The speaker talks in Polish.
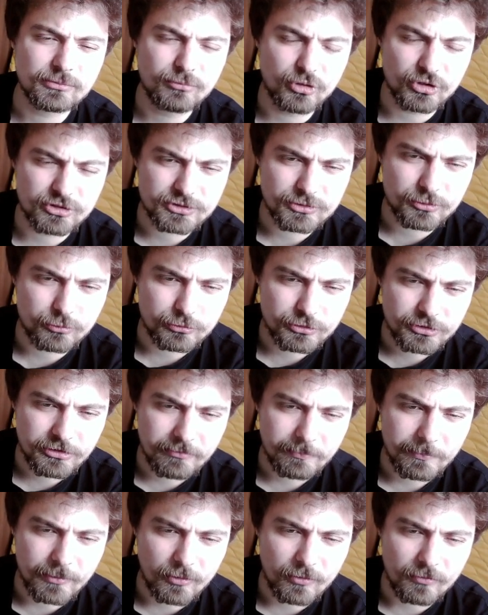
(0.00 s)
mocno
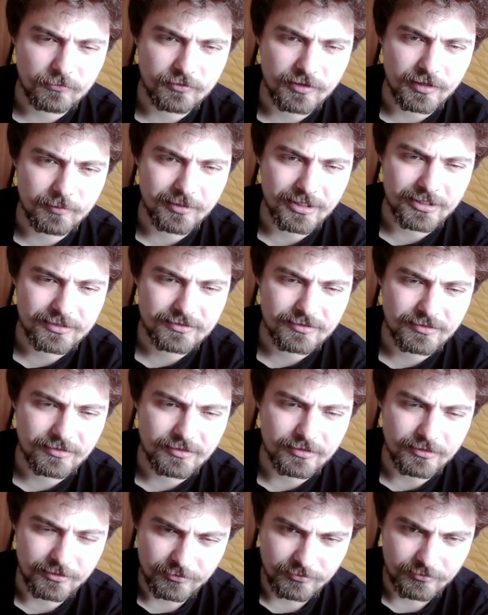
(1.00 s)
ucierpiało w ramach
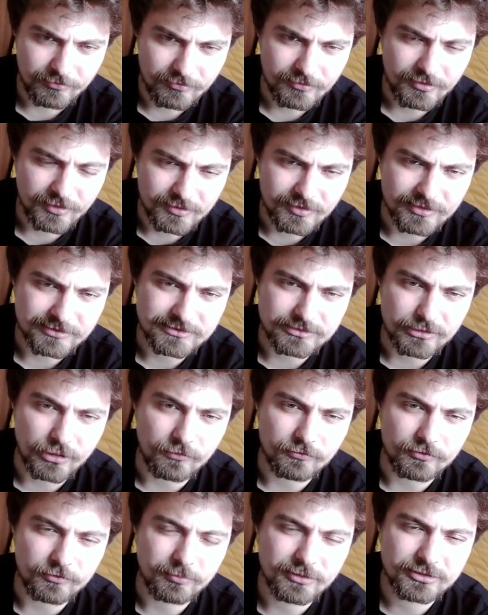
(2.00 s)
tej katastrofy.